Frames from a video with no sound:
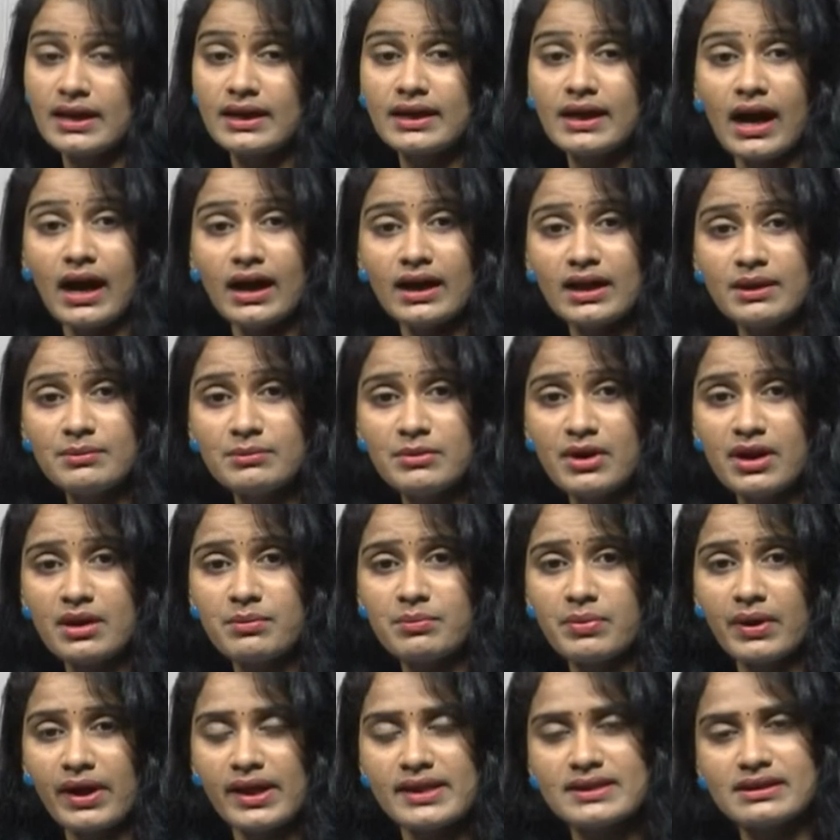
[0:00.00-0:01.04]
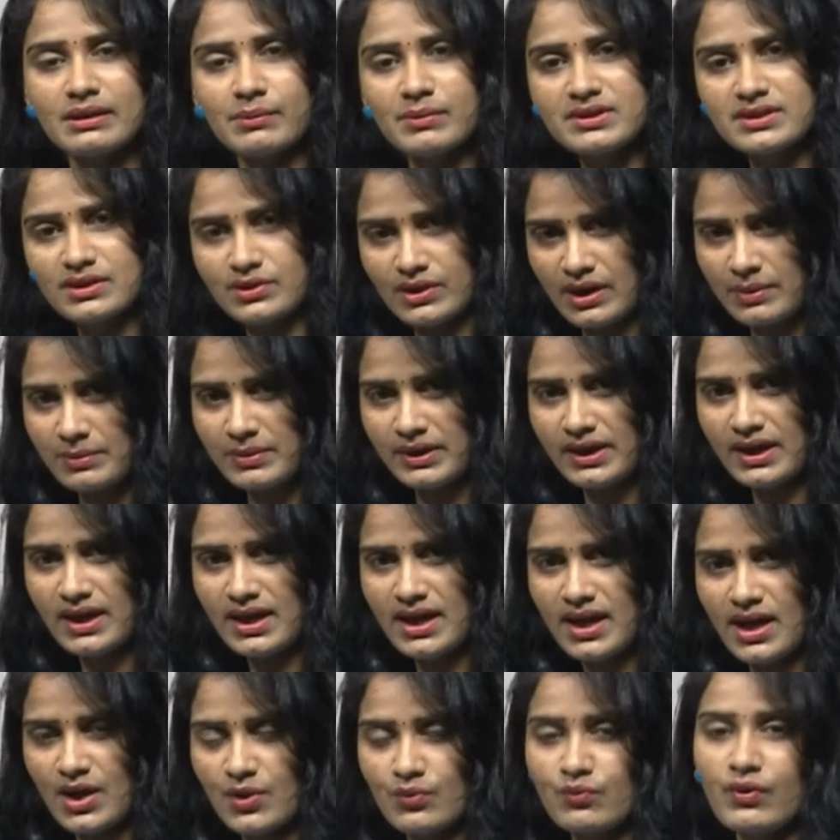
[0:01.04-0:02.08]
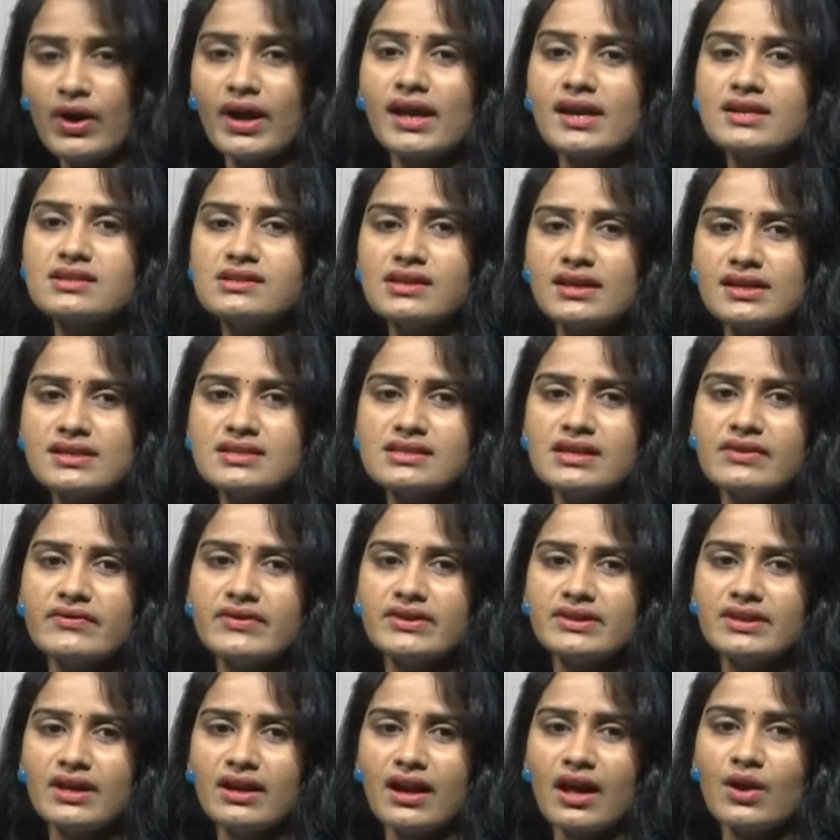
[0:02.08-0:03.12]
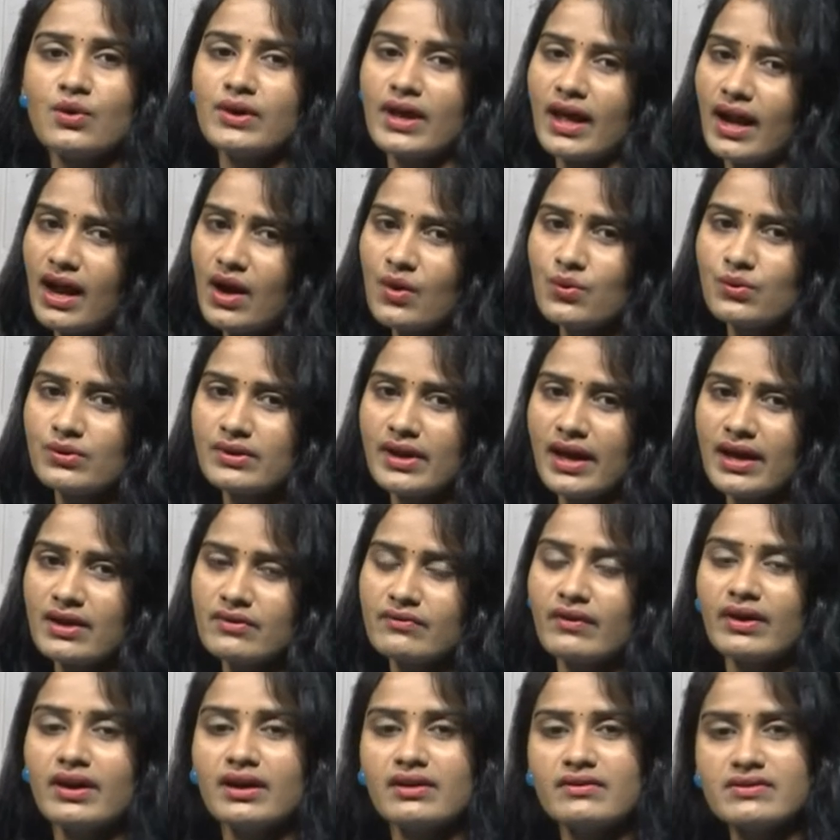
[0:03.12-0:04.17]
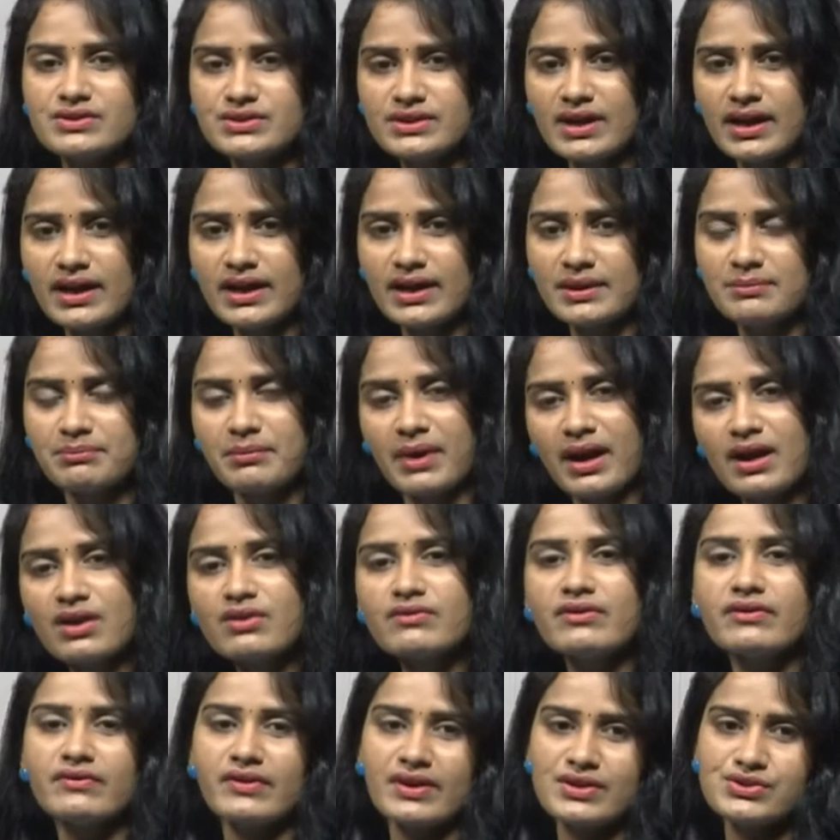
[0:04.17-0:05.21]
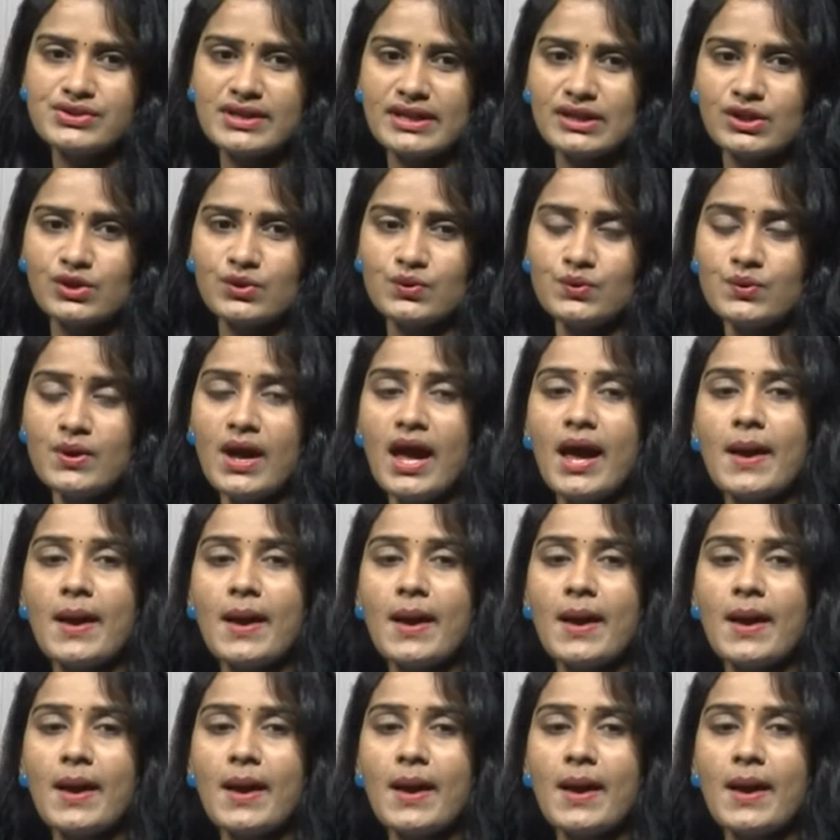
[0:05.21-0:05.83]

కాలేయంలో ఏర్పడే సమస్యలు ఏమిటి వాటికి చికిత్స విధానాలు ఎలా ఉంటాయి వంటి విషయాల్ని మనకు వివరించేందుకు